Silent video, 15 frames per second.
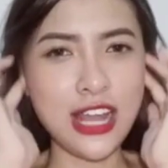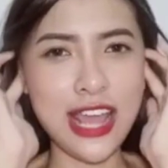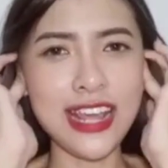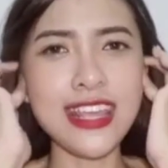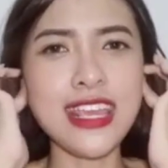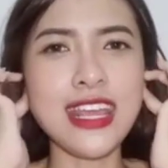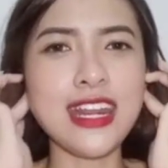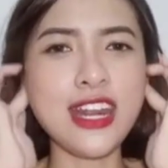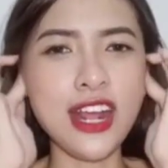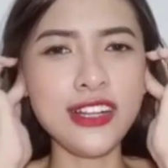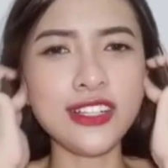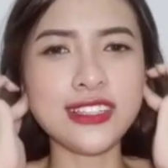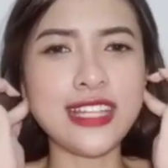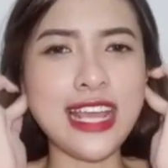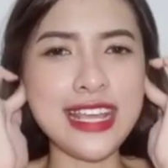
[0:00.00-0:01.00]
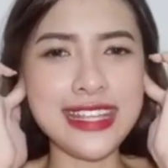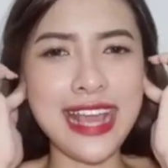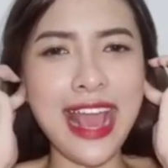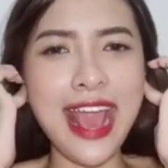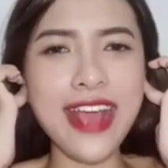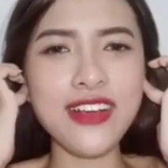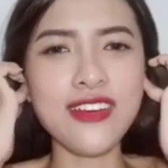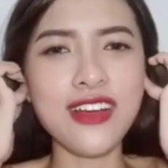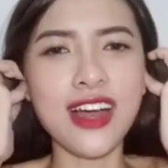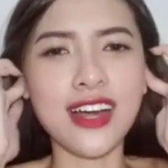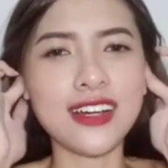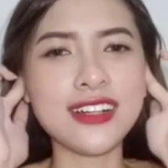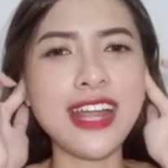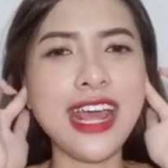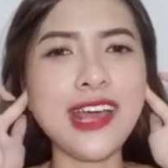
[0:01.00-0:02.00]
đoán cái gì để đoán tờ tiền chán quá
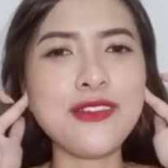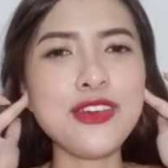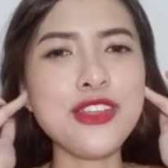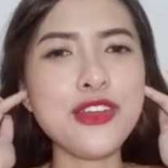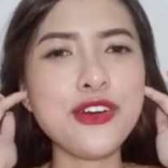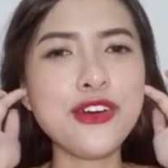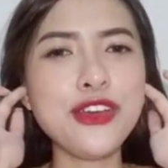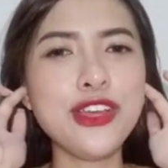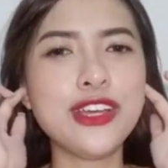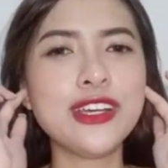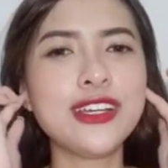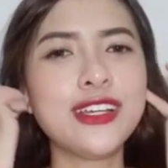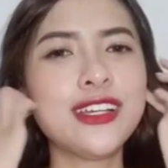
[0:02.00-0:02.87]
à. đoán không có vui